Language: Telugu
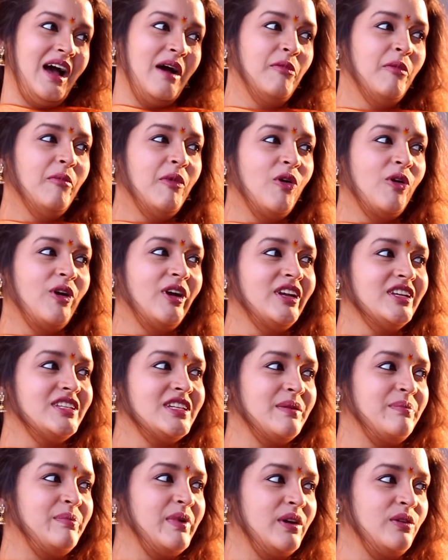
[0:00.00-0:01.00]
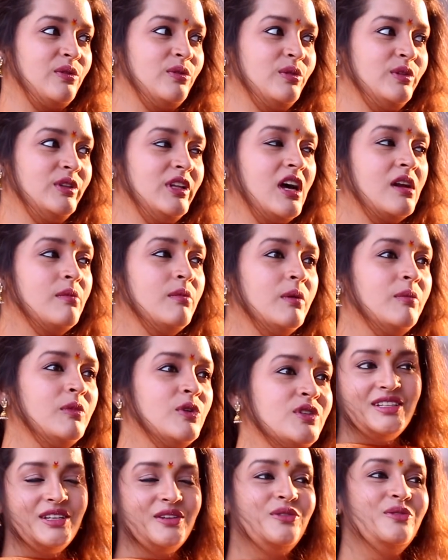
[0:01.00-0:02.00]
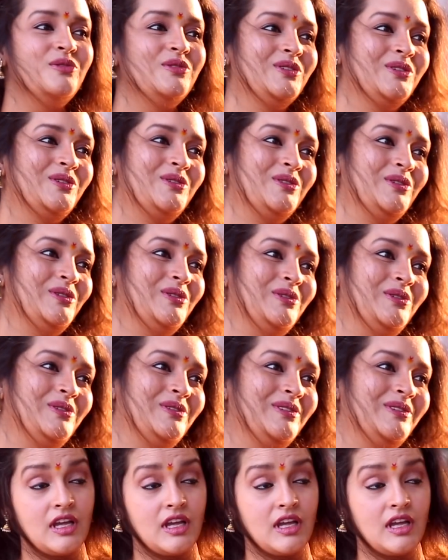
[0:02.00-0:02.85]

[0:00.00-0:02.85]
అమ్మమ్మ ఒక్కడే చెప్పారు ధర్మంలో సిగ్గు ఉండకూడదు